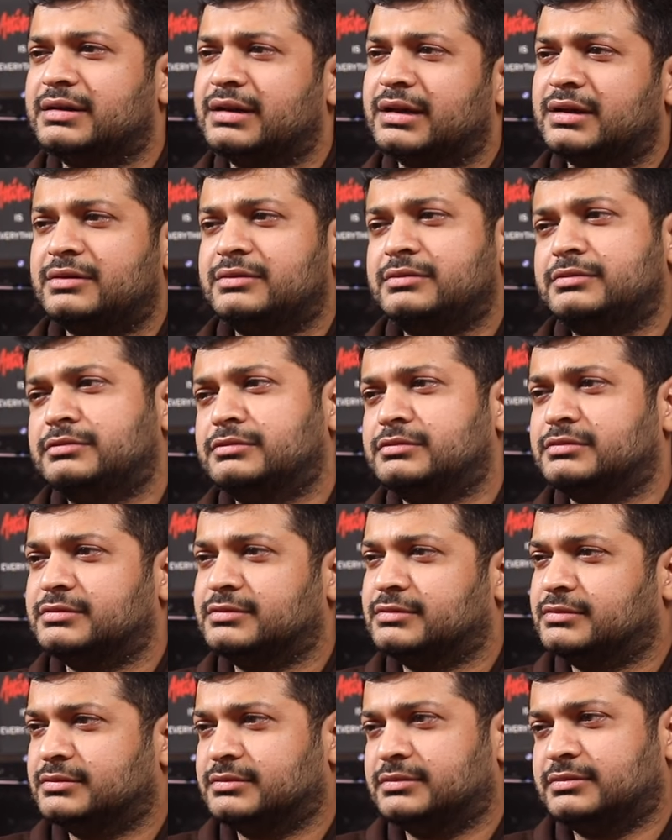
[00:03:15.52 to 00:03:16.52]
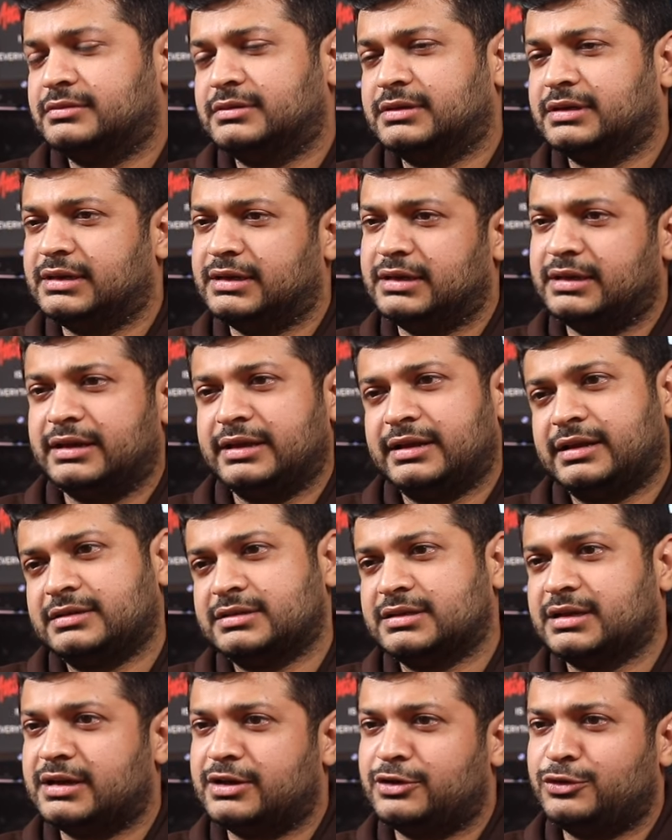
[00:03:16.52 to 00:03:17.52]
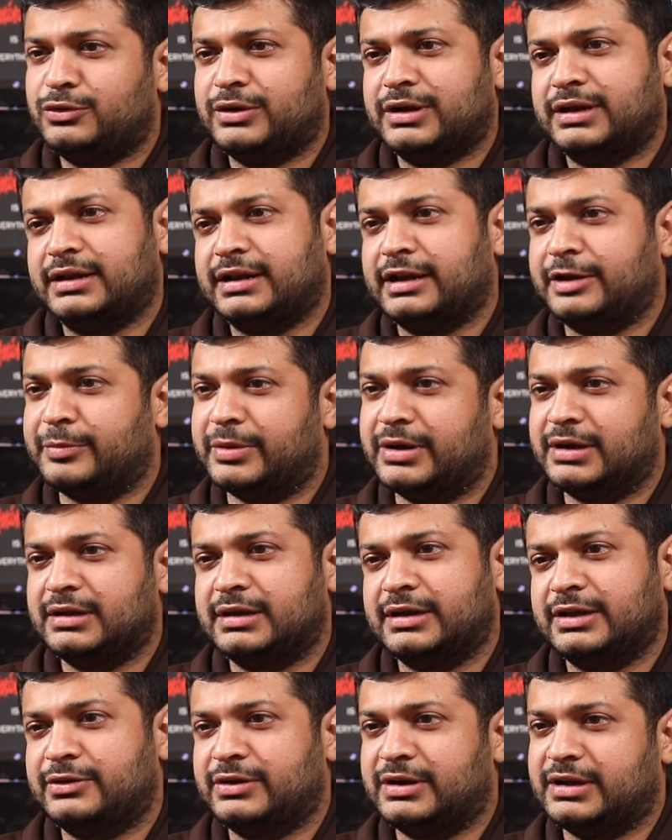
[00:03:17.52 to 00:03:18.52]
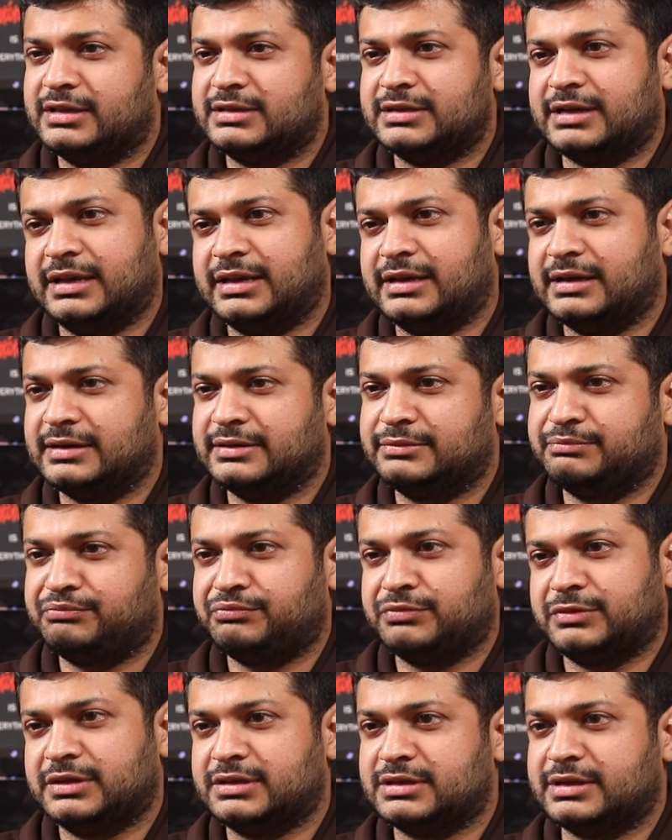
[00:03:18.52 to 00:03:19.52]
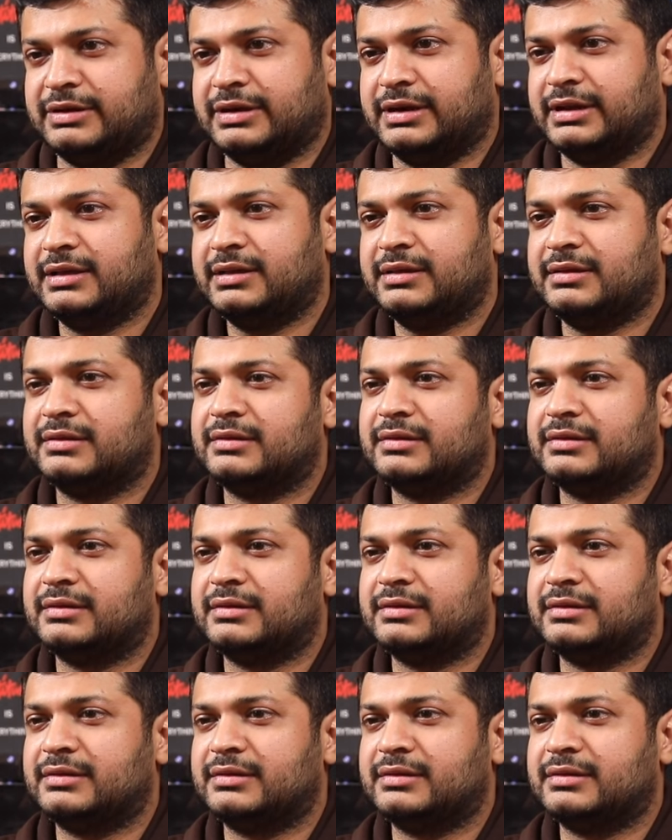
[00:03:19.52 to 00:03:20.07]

నాకు ఇళయరాజా గారు అండ్ రెహమాన్ గారు అంటే చాలా ఇష్టం అండి